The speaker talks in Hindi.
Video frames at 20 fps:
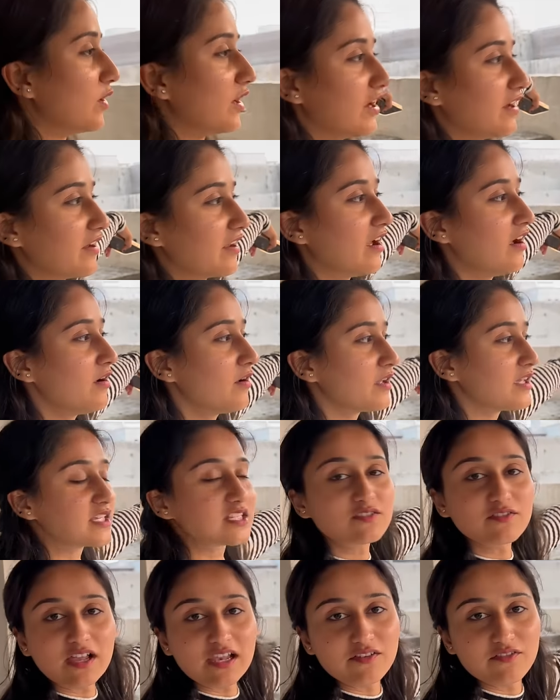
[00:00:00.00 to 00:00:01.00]
एरिया
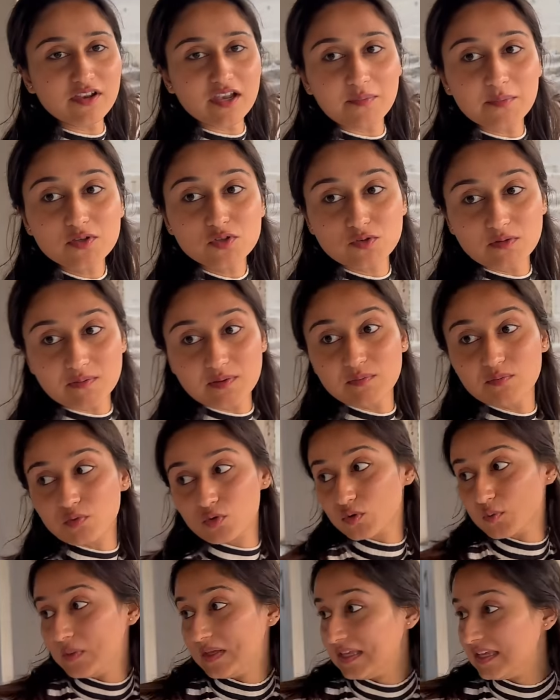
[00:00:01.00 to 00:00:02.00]
इस वाले विला में स्विमिंग
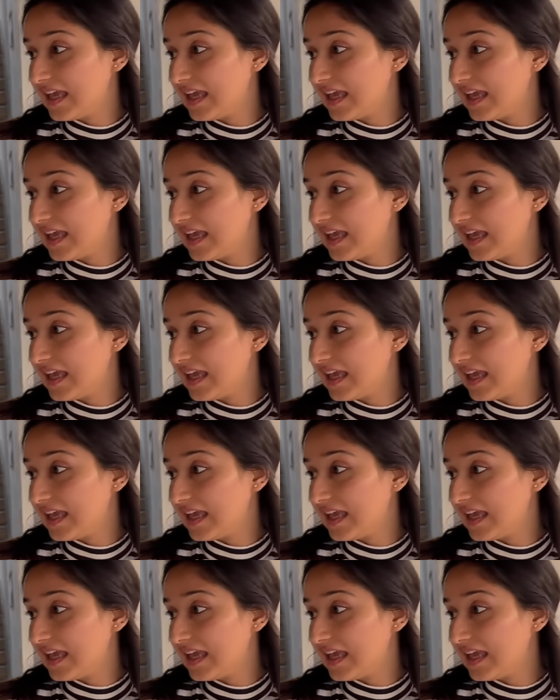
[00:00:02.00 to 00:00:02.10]
पूल भी